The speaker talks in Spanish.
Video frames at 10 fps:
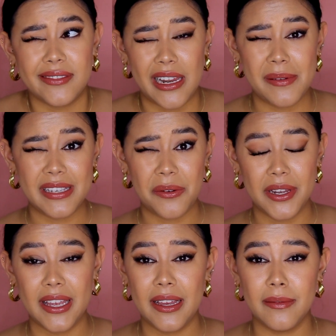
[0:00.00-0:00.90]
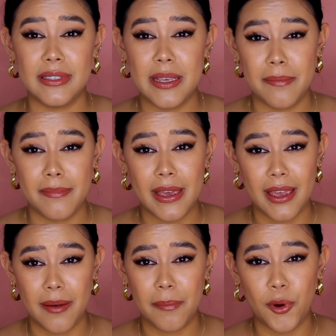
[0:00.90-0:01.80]
tal vez ahorita si
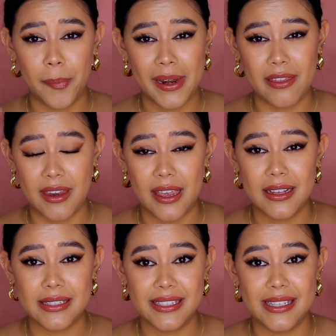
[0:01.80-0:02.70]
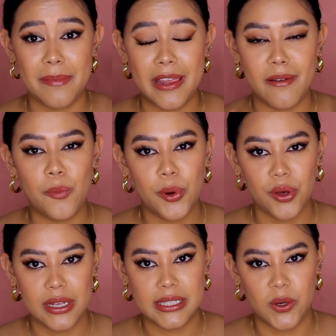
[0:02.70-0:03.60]
me voy para atrás, sí me daba un
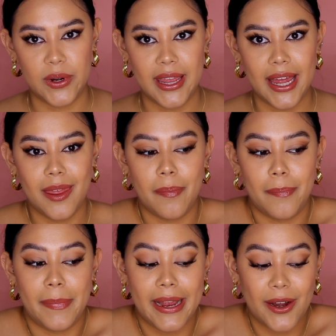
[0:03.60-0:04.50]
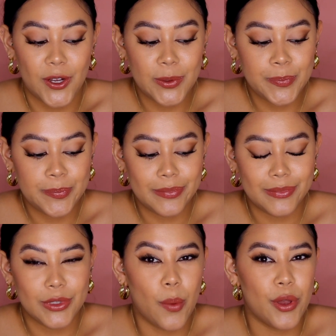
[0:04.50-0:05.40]
poco de inseguridad, pero
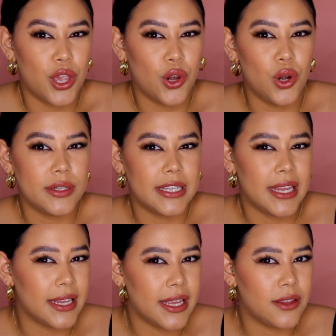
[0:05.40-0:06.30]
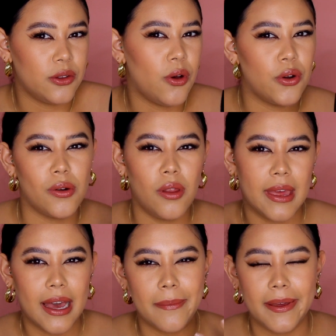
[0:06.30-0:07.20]
como que yo no lo sentía tanto o no lo
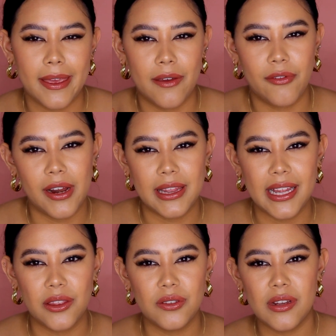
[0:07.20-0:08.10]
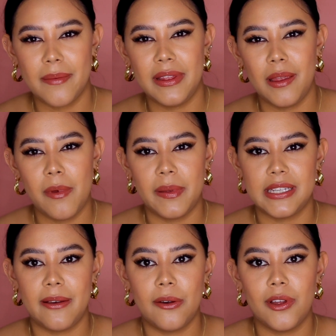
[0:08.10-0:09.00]
dejaba que fuera tanto, solamente me
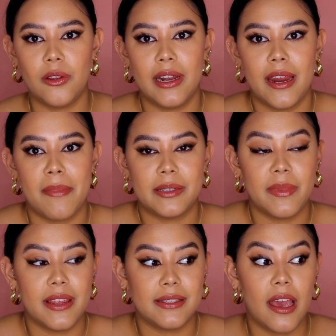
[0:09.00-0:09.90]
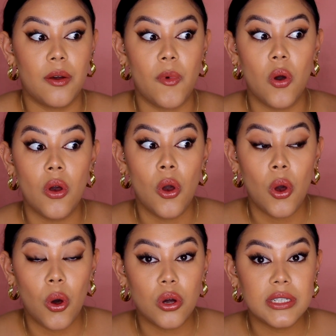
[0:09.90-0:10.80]
pesaba cuando alguien más me decía como,
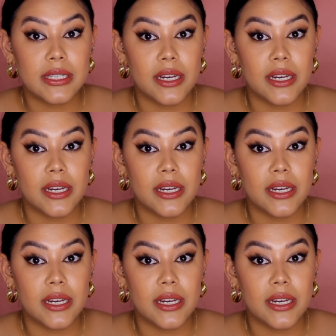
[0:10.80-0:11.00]
oye,